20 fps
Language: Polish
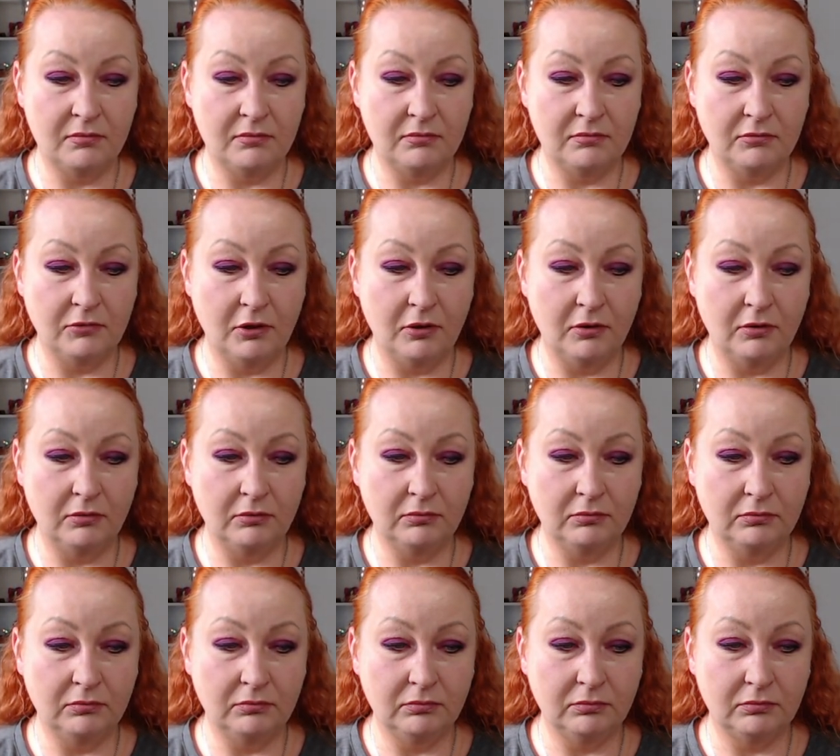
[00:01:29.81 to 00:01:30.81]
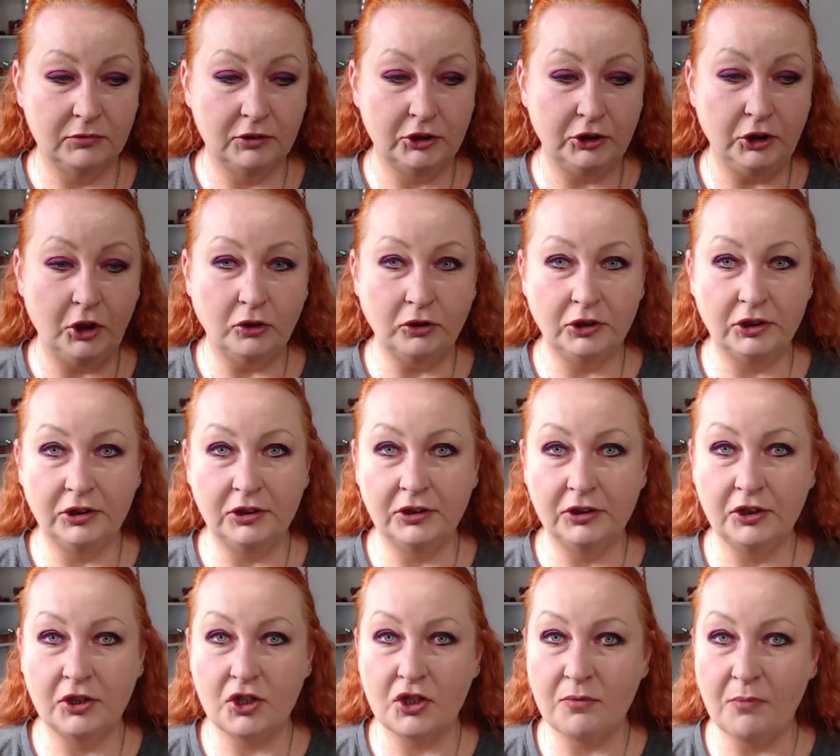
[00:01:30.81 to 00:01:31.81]
no, gnioty,
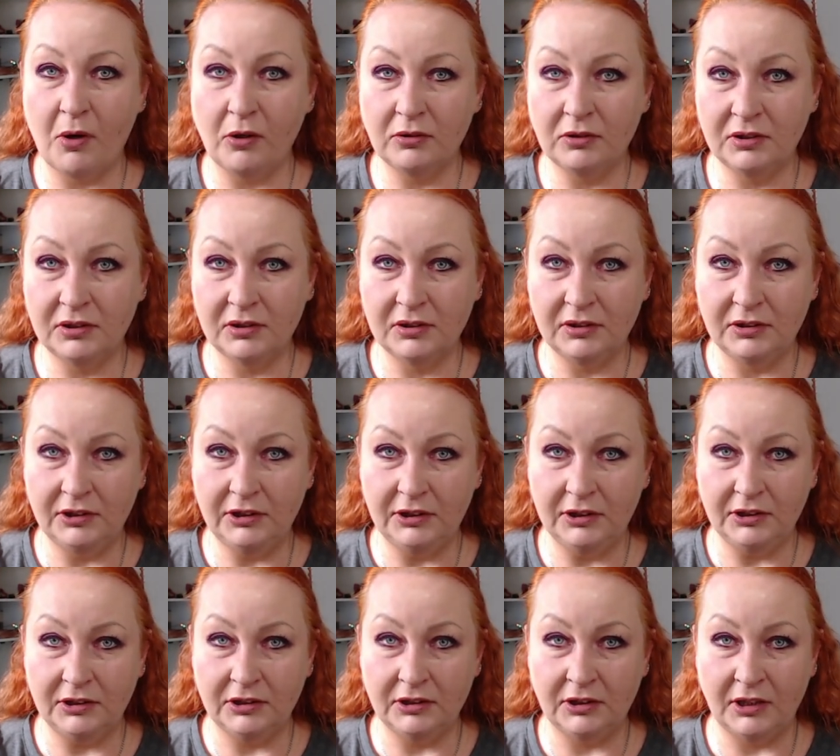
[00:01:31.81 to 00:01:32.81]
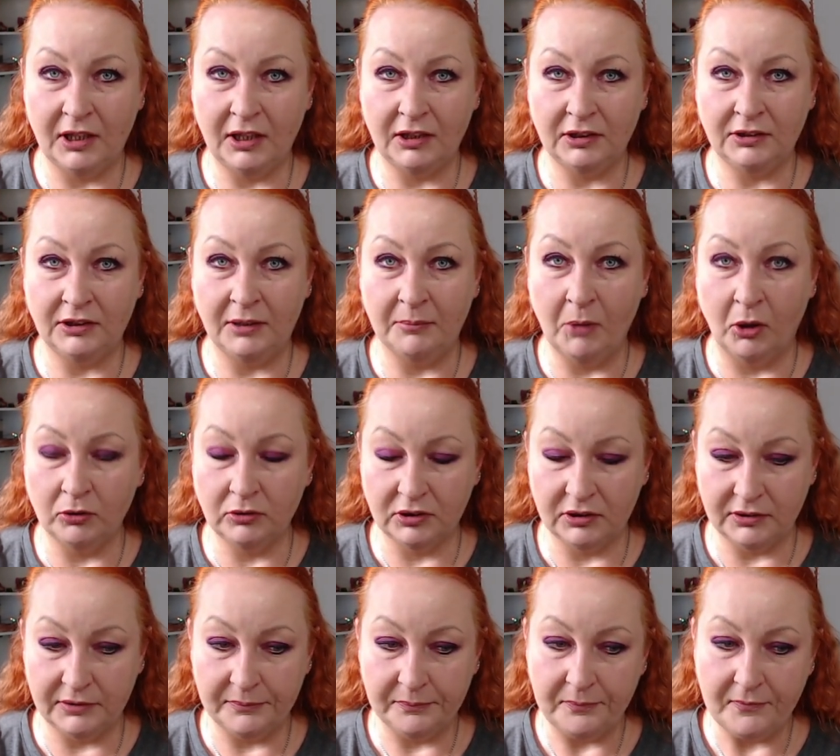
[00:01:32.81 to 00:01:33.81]
grzmoty i inne
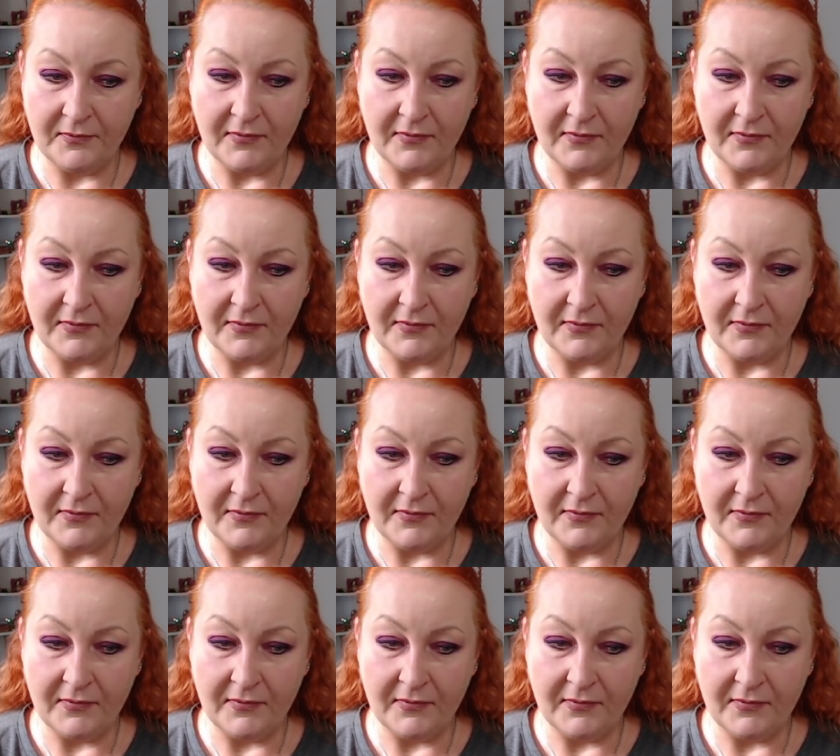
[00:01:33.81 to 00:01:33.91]
niemoty.